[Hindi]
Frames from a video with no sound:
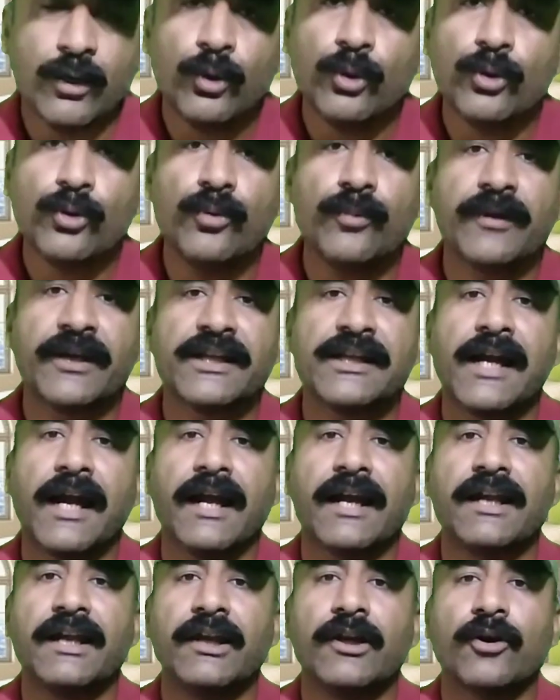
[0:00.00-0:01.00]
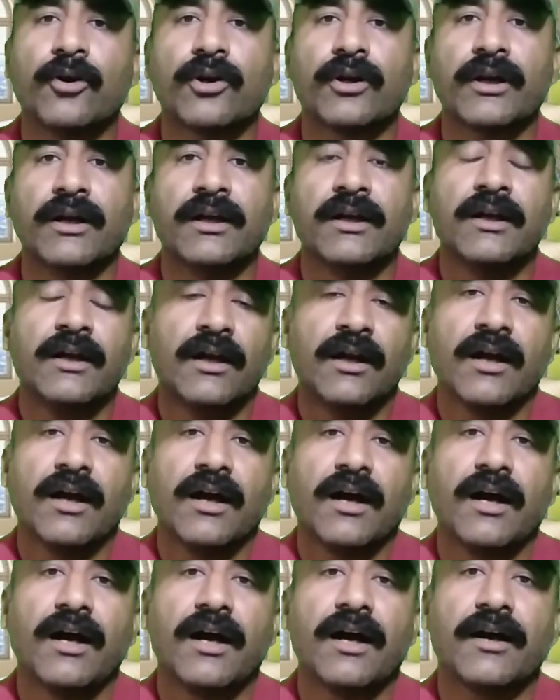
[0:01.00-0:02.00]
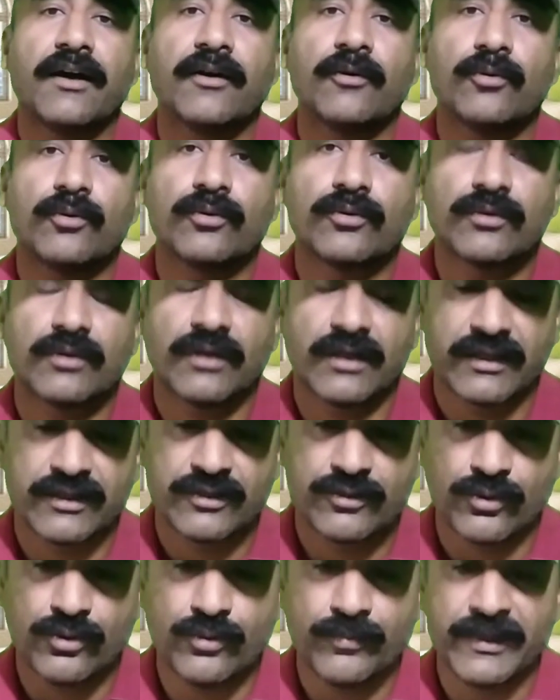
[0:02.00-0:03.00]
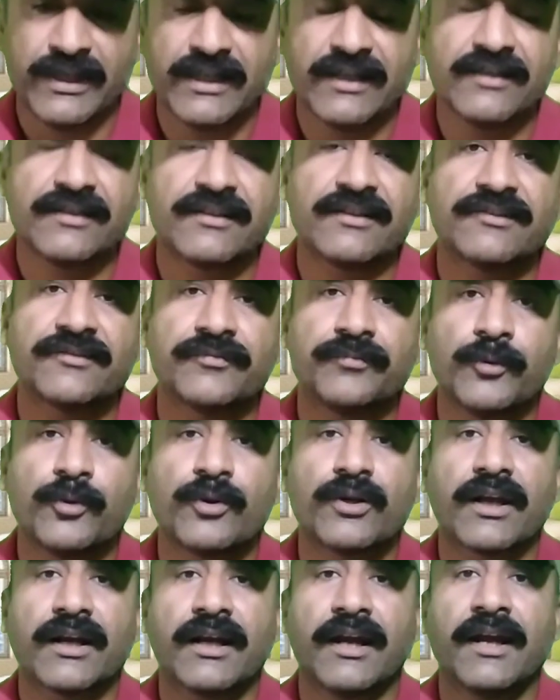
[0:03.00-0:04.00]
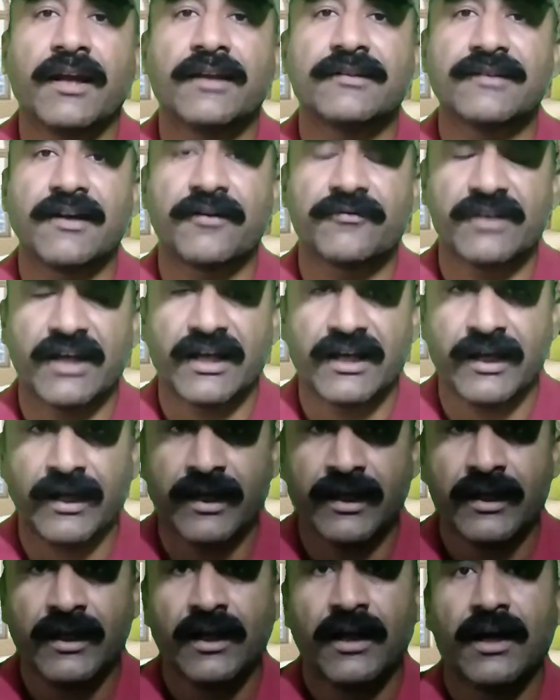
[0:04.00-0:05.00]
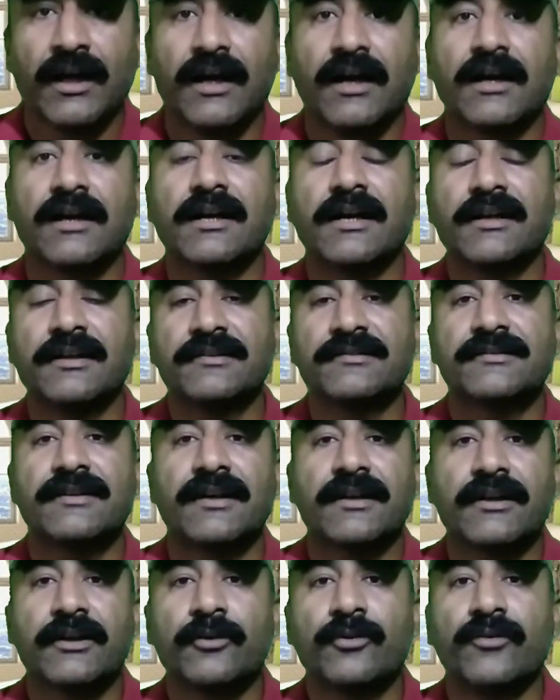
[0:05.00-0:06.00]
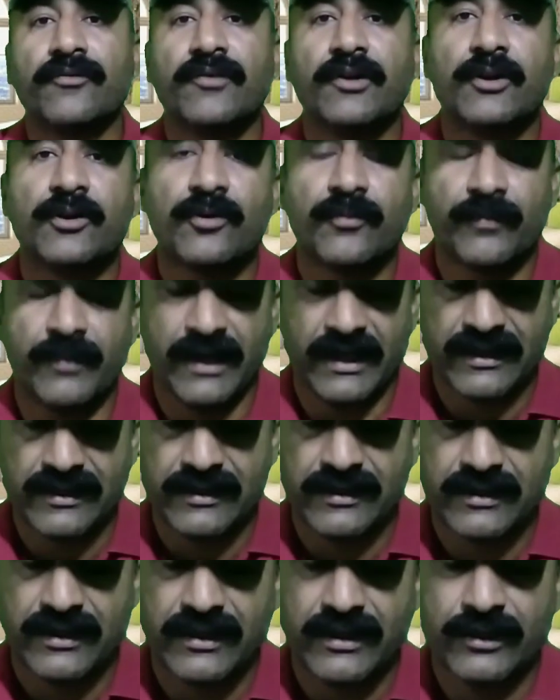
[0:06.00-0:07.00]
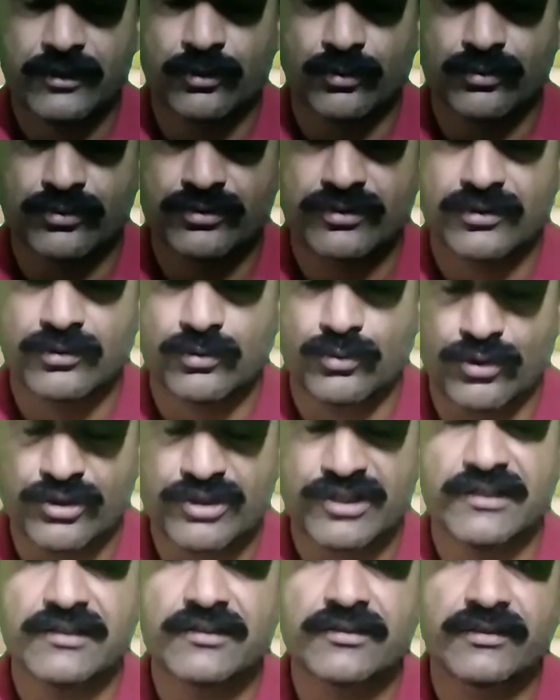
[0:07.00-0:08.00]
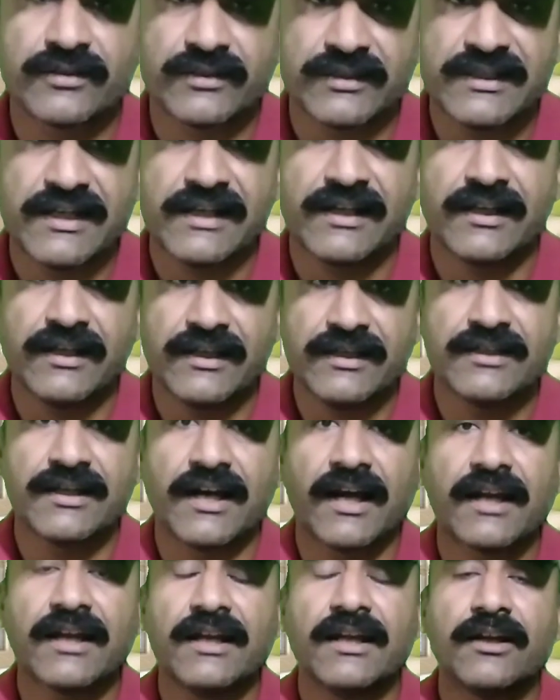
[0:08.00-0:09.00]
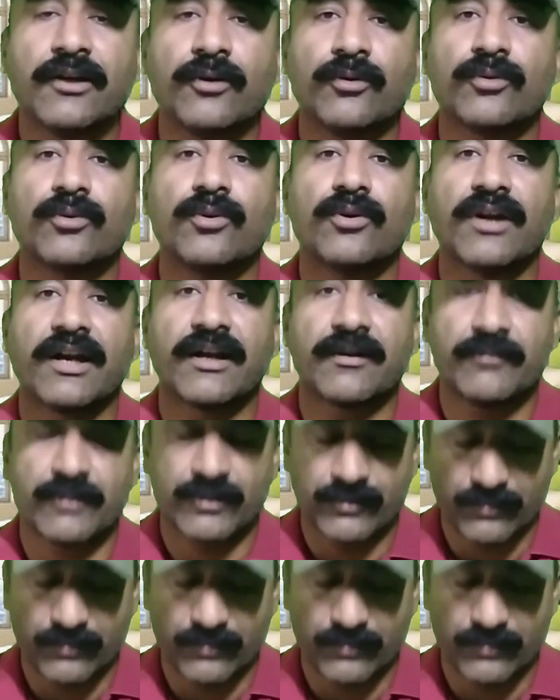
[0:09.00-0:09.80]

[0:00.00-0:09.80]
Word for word: लोगों में जाएगी और आ, उन जो भी इनके सपोर्टर हैं साफ ज़ाहिर है अगर इस तरह की कोई वीडियो फेंकी गई तो उस कोशिश ये की जाएगी कि उनको गैर